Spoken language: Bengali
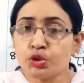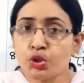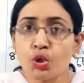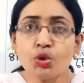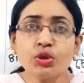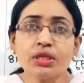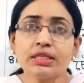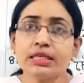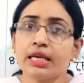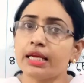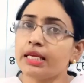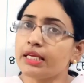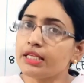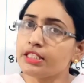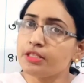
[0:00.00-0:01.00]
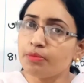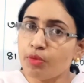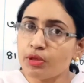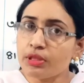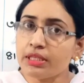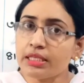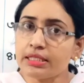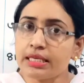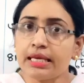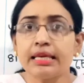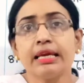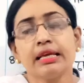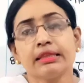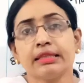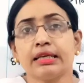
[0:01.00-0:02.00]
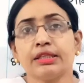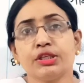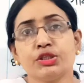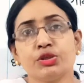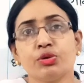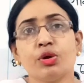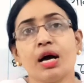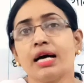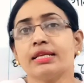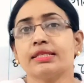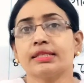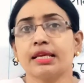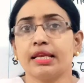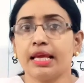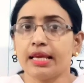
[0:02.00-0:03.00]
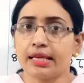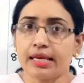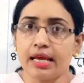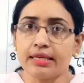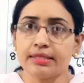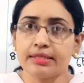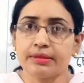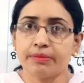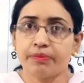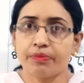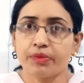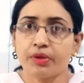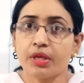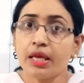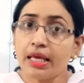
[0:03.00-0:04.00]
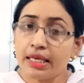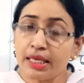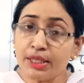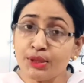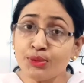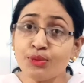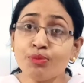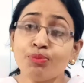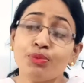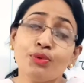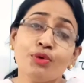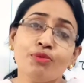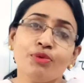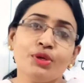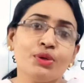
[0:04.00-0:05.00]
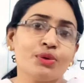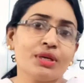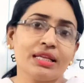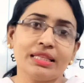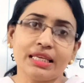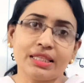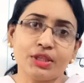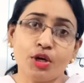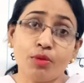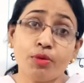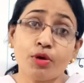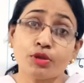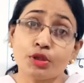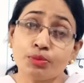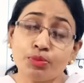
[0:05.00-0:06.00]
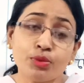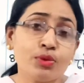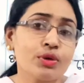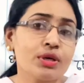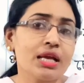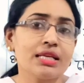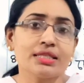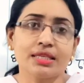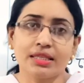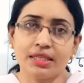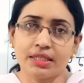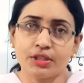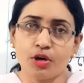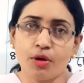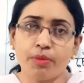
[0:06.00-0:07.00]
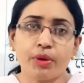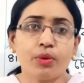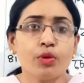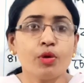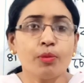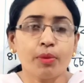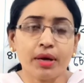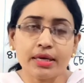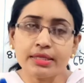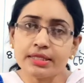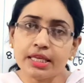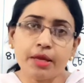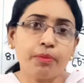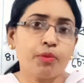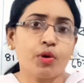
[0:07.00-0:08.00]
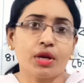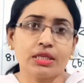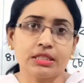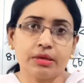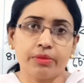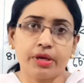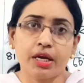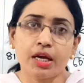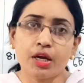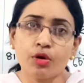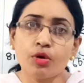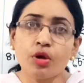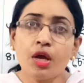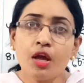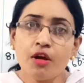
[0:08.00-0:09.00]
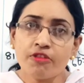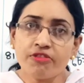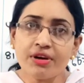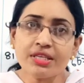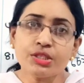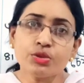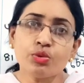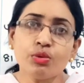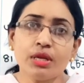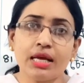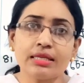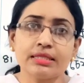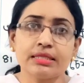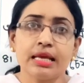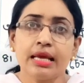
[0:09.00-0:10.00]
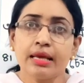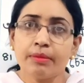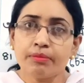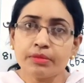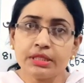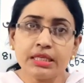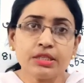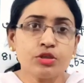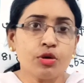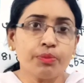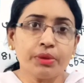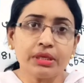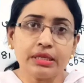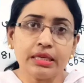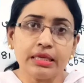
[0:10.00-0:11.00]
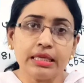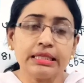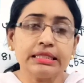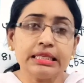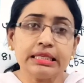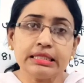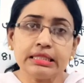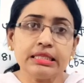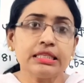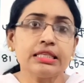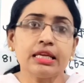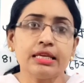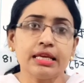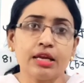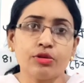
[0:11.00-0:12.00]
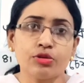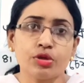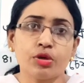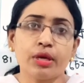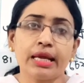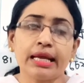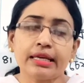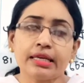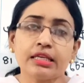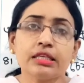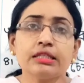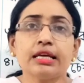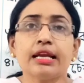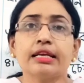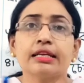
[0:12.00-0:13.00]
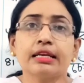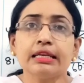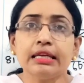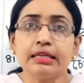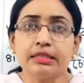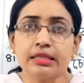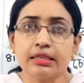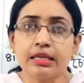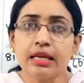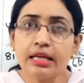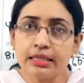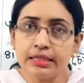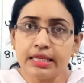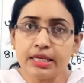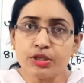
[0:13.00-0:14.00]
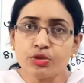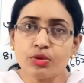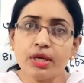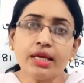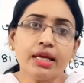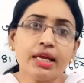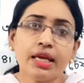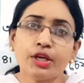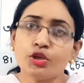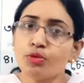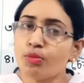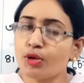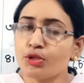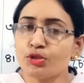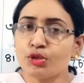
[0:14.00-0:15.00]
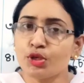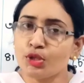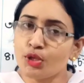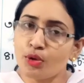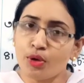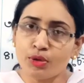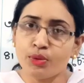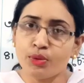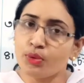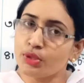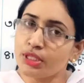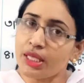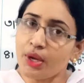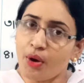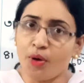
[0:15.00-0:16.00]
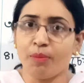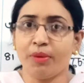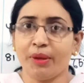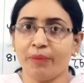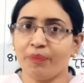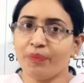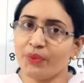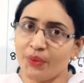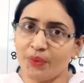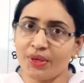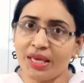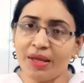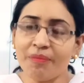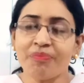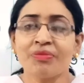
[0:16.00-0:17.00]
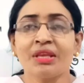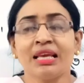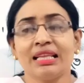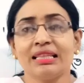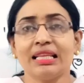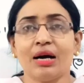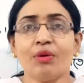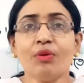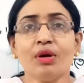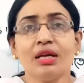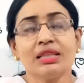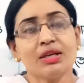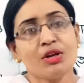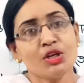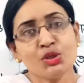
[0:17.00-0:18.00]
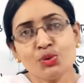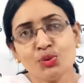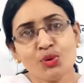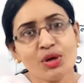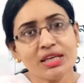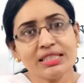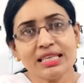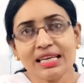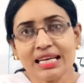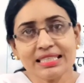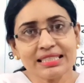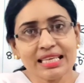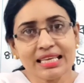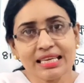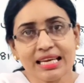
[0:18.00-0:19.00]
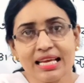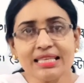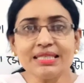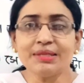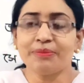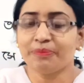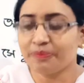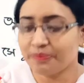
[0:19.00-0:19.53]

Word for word: জড়তা ছাড়া ইংরেজি বলতে চাই তাদের জন্য আজকের এই ক্লাস কিন্তু পুরো ভিডিওটা দেখতে হবে অর্থাৎ পুরো ক্লাসটা দেখতে হবে কোনো প্রকার স্কিপ করা যাবে না কারণ ফার্স্ট টু লাস্ট যে টপিকটা নিয়ে যে জিনিসটা নিয়ে আলোচনা একটার সাথে আরেকটা রিলেটেড দ্যাটস ওয়াই একটু মনোযোগী হতে হবে ওকে নাও তাহলে শুরু করা যাক আজকের ক্লাস